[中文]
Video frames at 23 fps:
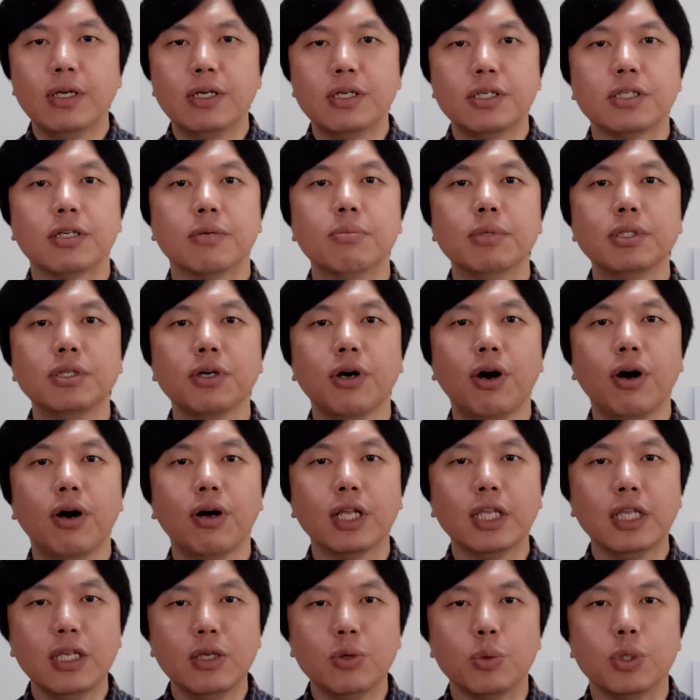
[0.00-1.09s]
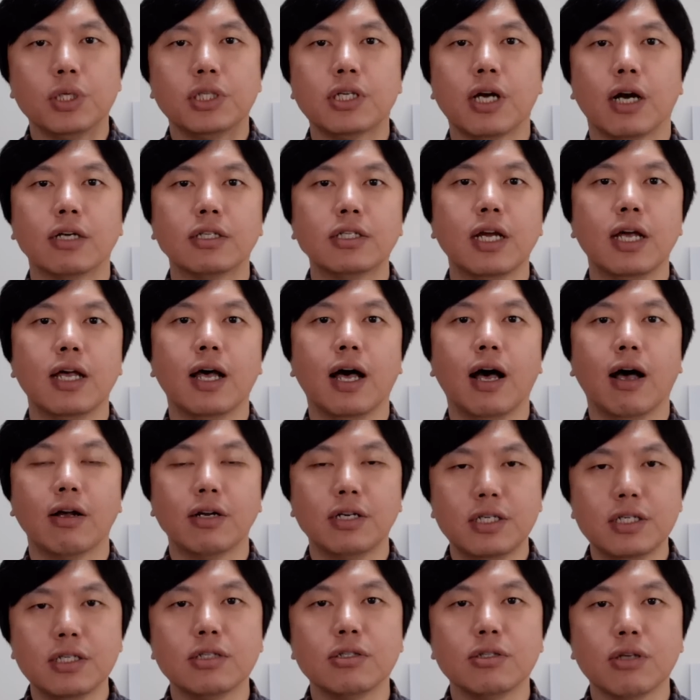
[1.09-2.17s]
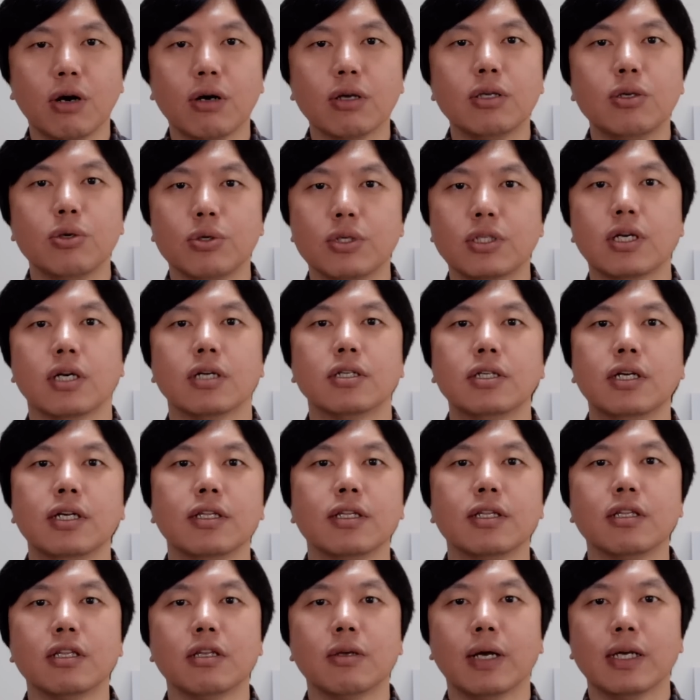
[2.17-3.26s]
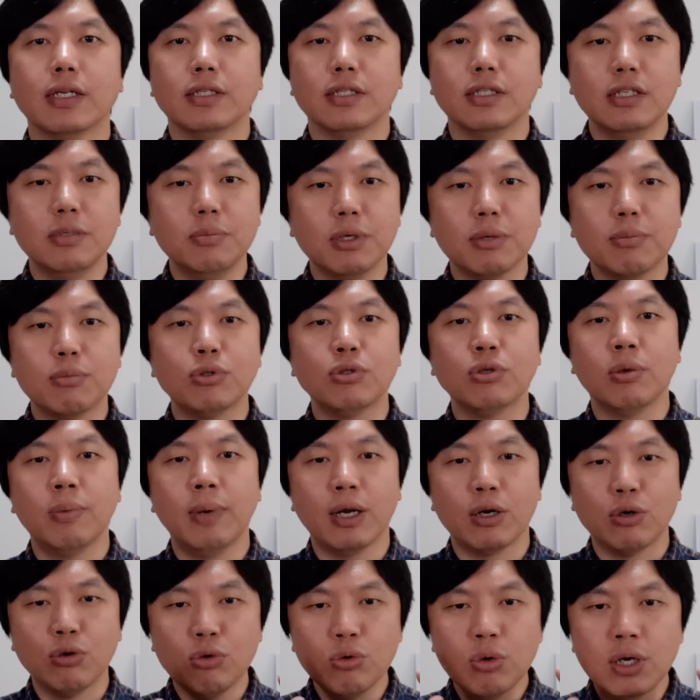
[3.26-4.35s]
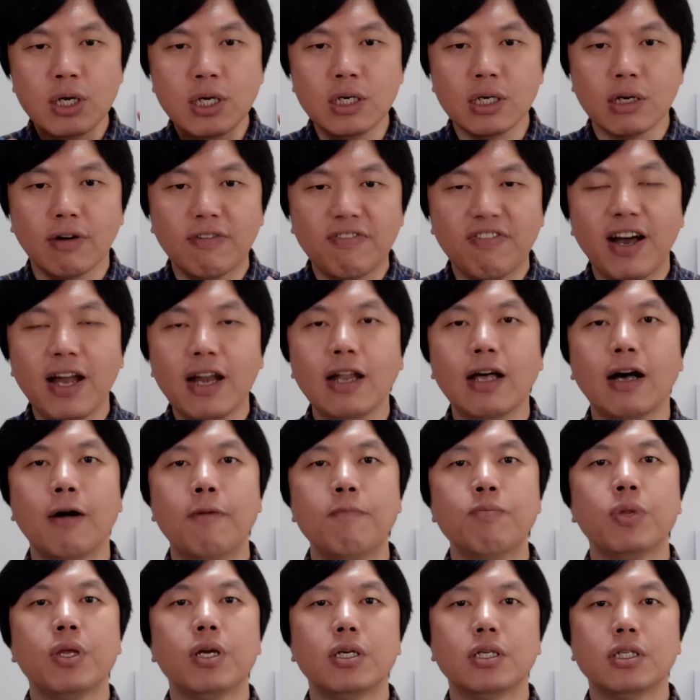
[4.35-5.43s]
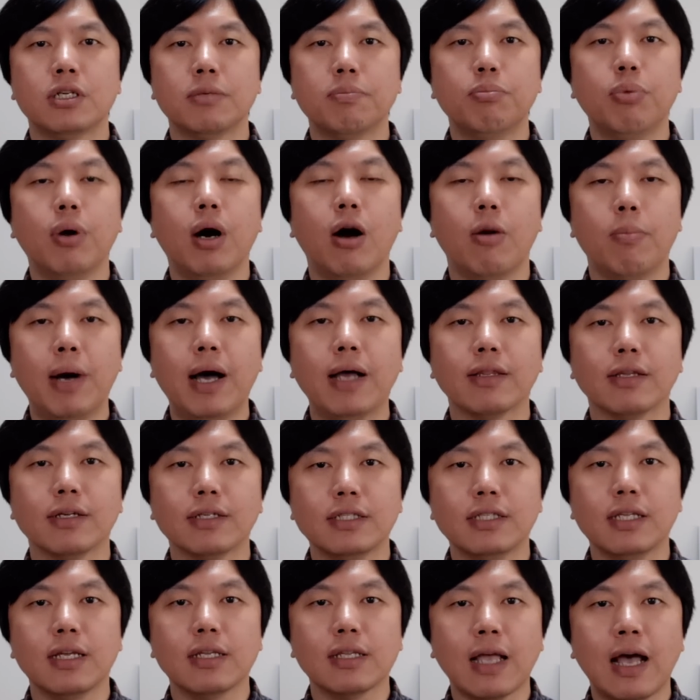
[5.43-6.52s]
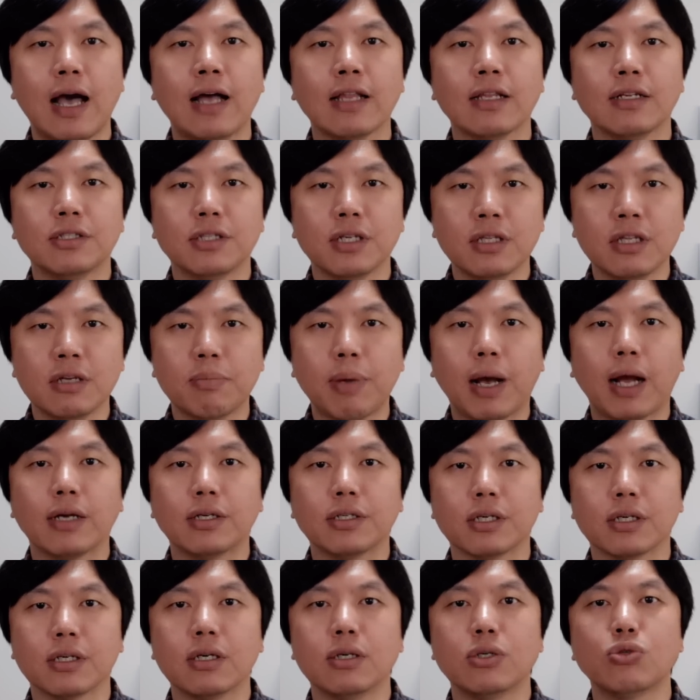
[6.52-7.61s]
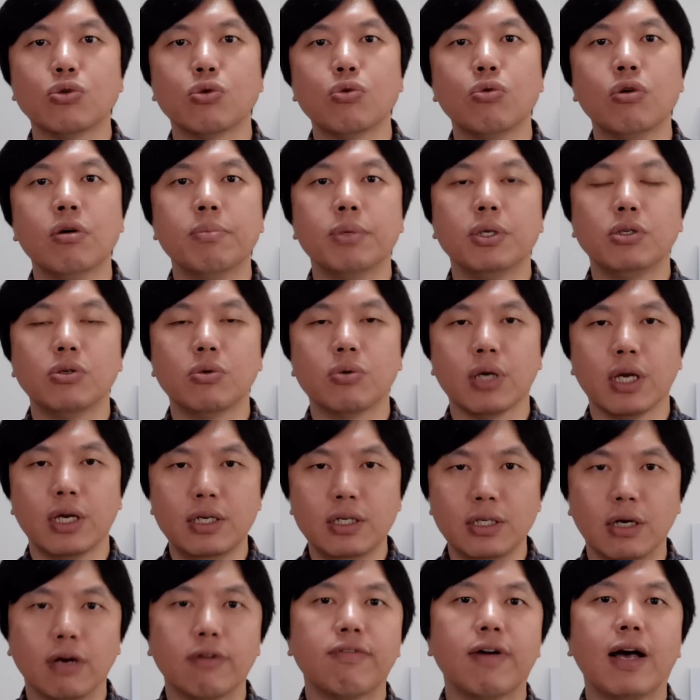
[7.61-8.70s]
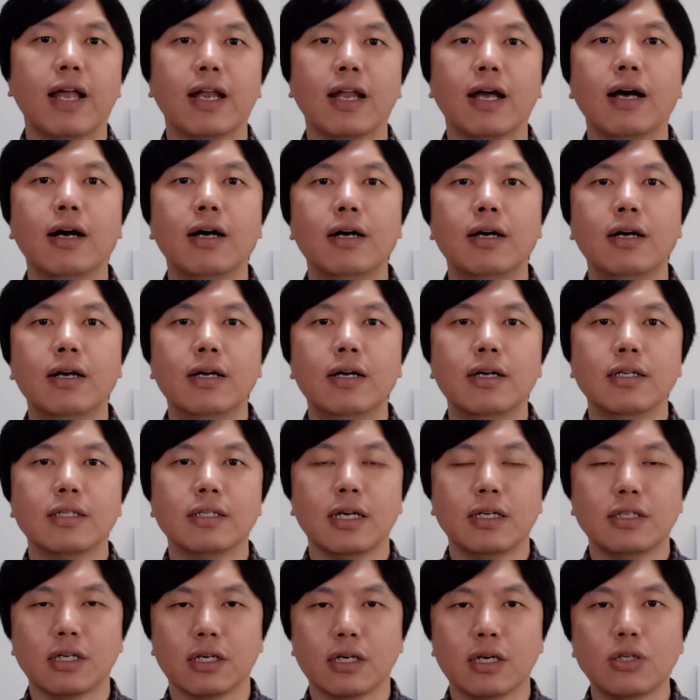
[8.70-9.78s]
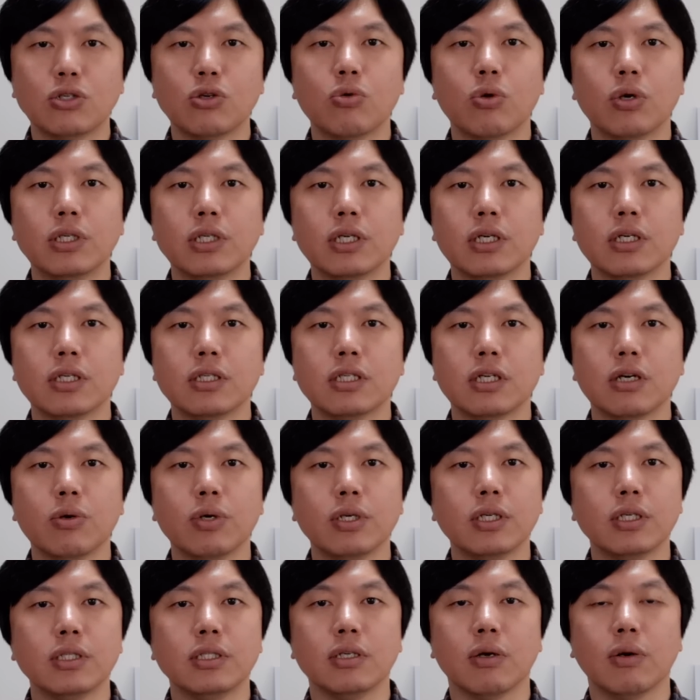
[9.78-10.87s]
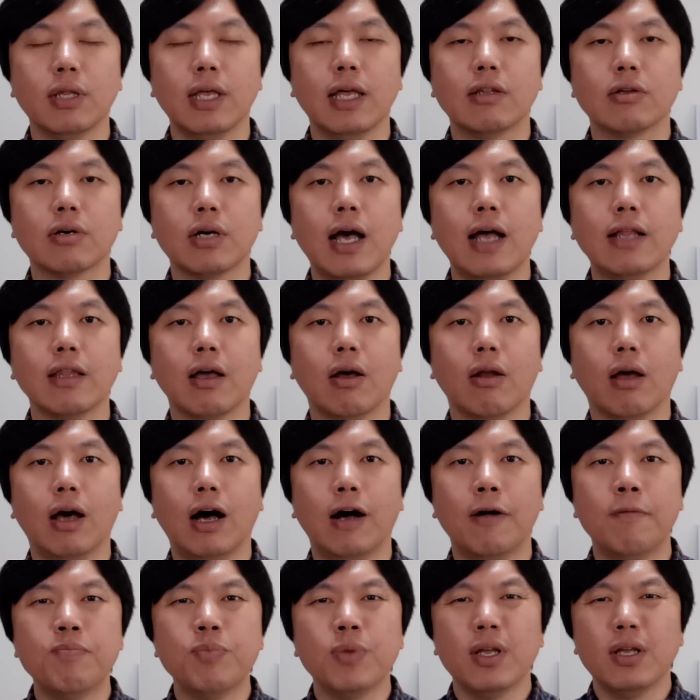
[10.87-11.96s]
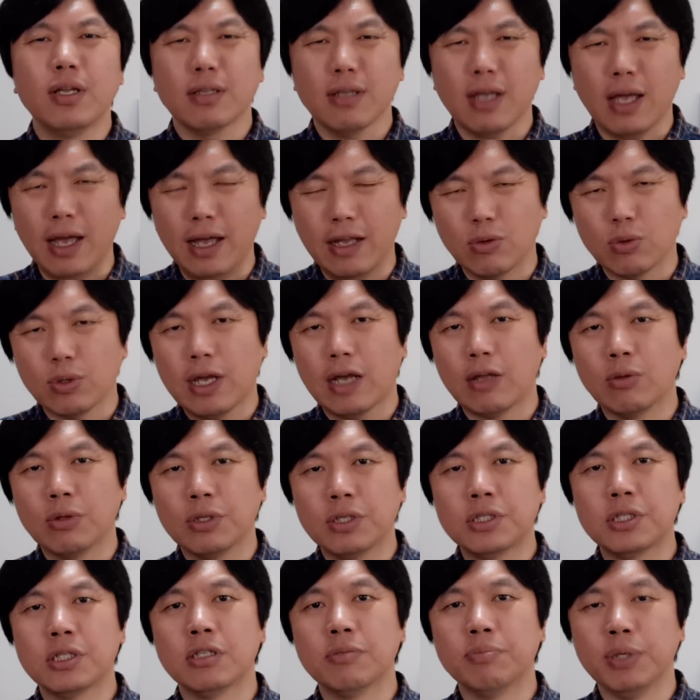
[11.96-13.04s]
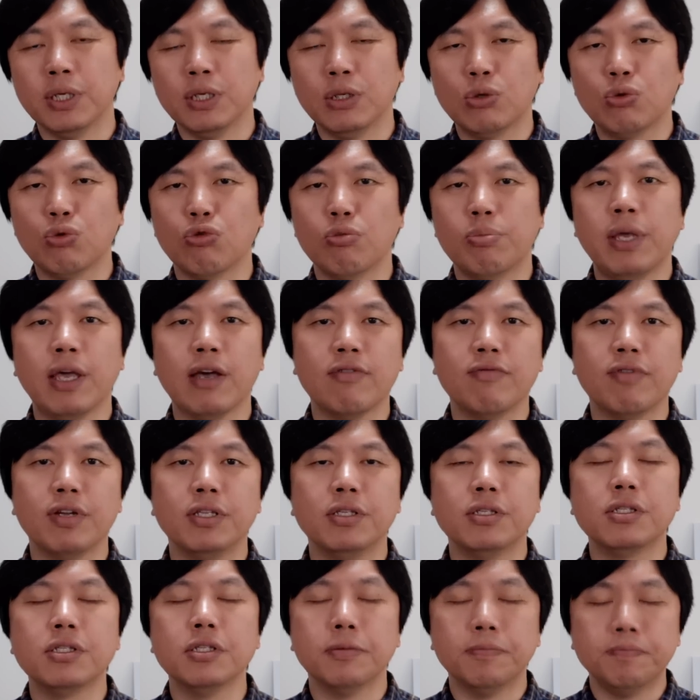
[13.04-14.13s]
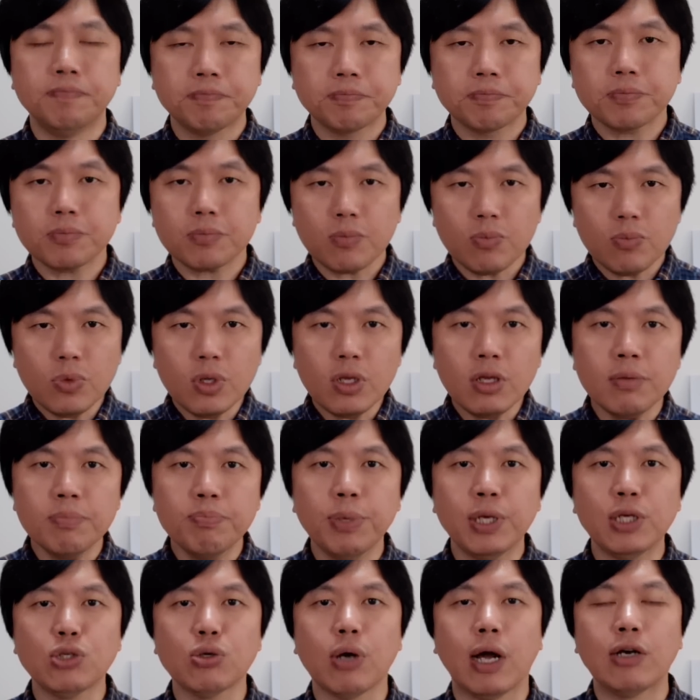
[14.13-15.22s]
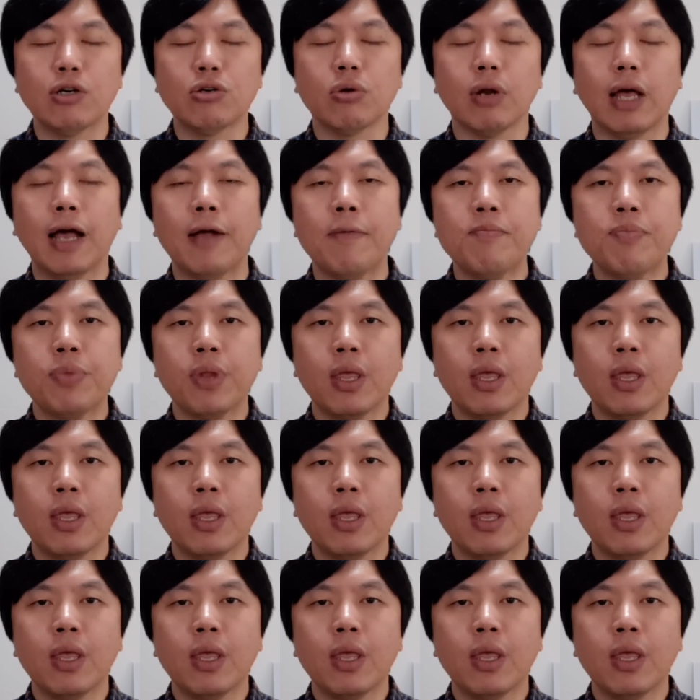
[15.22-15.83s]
什么叫一语成谶哈？这就叫一语成谶，对吧？习近平不说吗？如果惹翻了，是不好办的。现在他呢，真的把整个中国民众给惹翻了。现在整个中国这个社会这个情况，大家都看到了哈，太多太多的视频、图片、文字被传出来。